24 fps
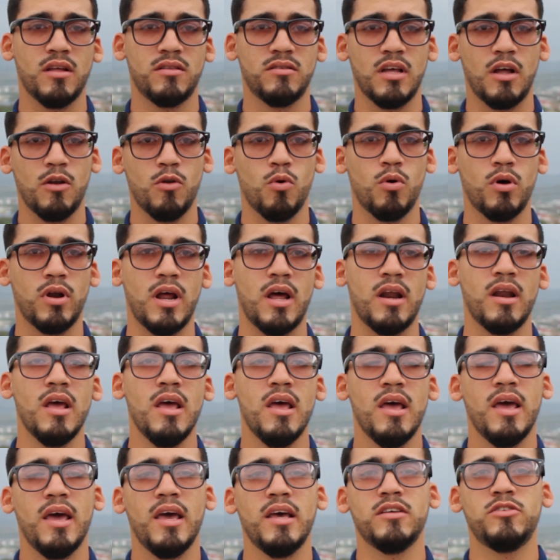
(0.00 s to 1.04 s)
hasta lograr
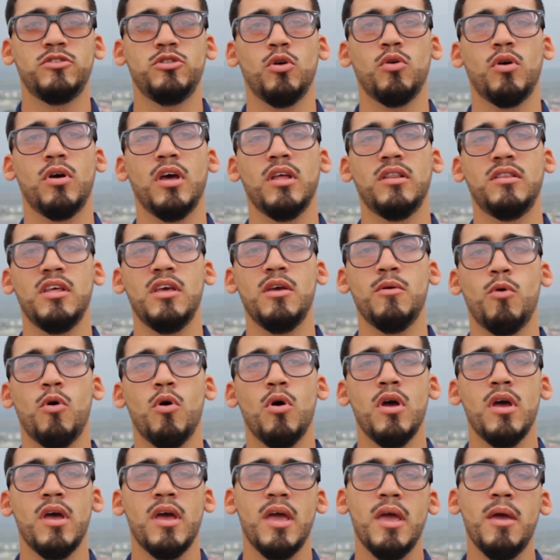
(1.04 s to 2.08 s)
ese objetivo
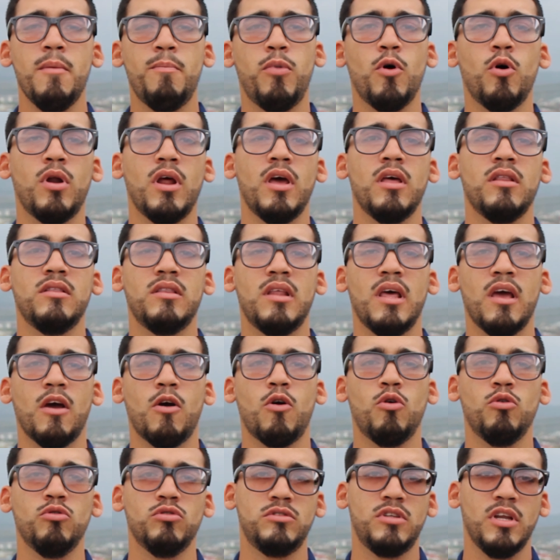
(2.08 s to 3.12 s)
y por ende
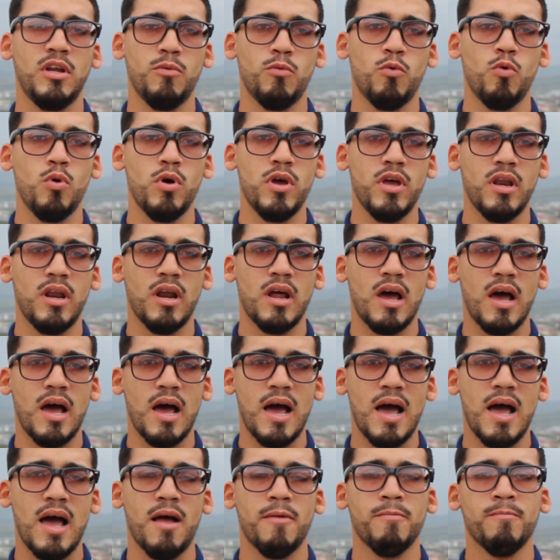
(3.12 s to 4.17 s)
contribuir
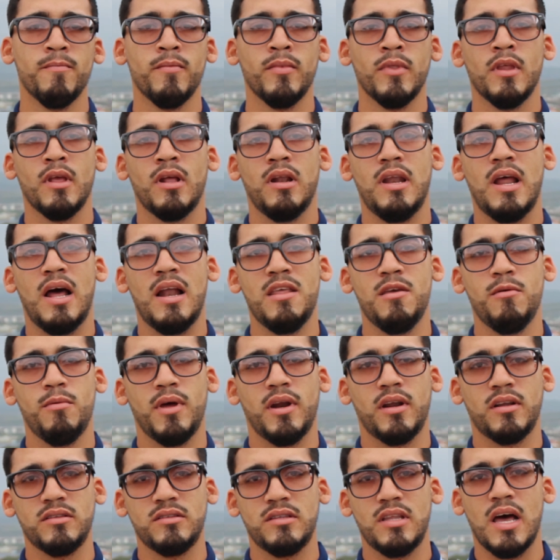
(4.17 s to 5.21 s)
a la
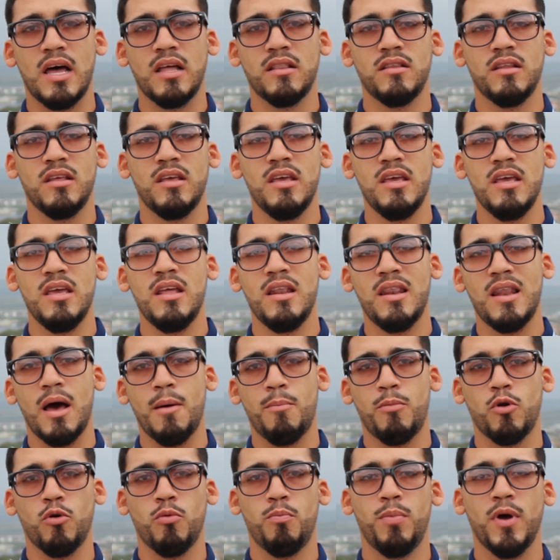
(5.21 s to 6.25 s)
libertad y
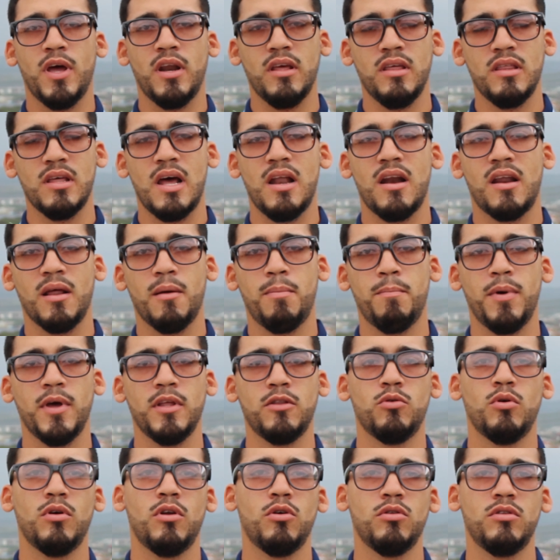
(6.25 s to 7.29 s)
la prosperidad, el
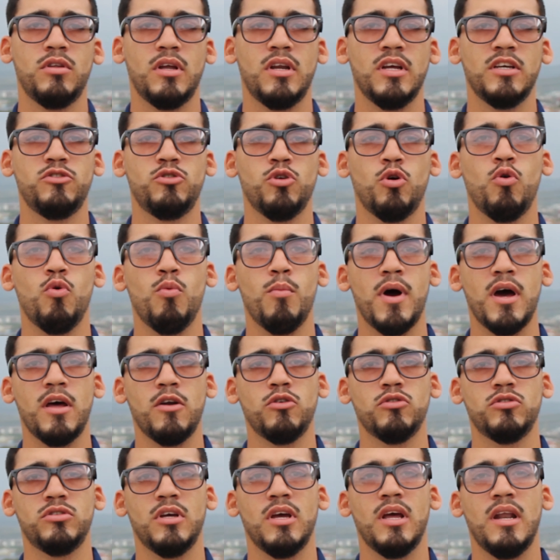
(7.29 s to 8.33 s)
respeto de los derechos
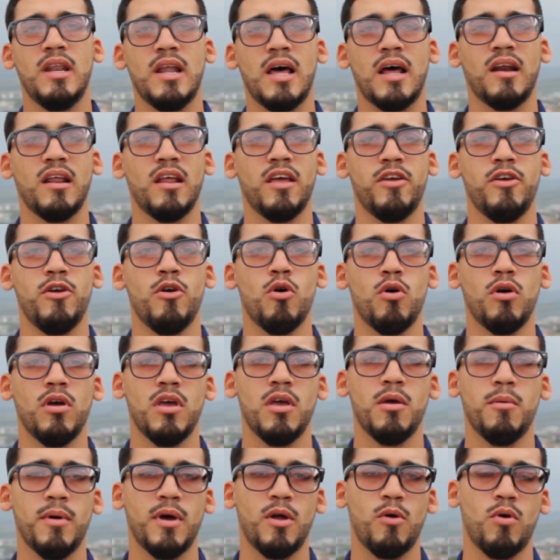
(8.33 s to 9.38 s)
humanos en la región
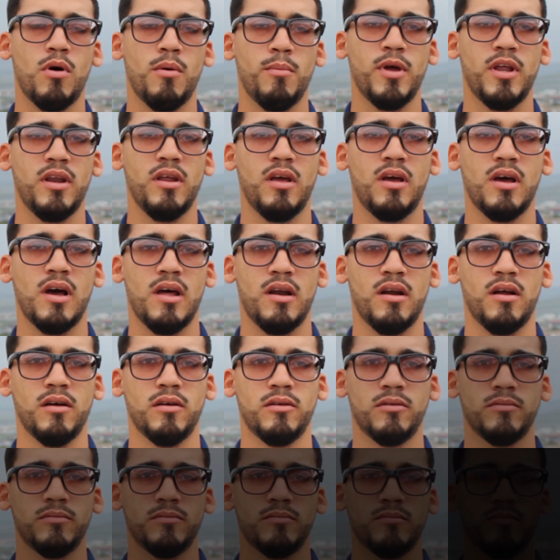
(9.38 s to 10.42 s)

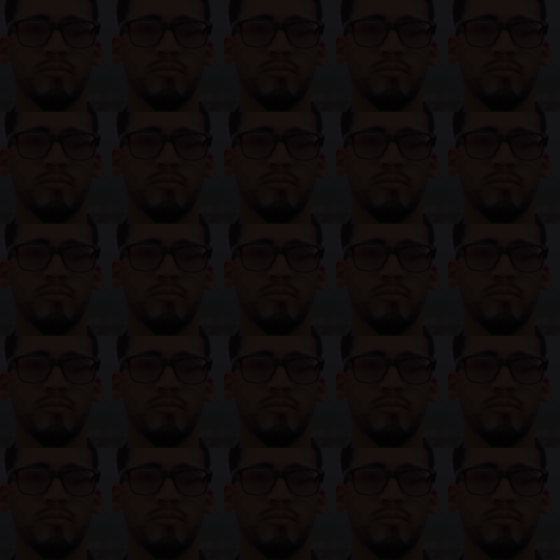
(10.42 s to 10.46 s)
iberoamericana.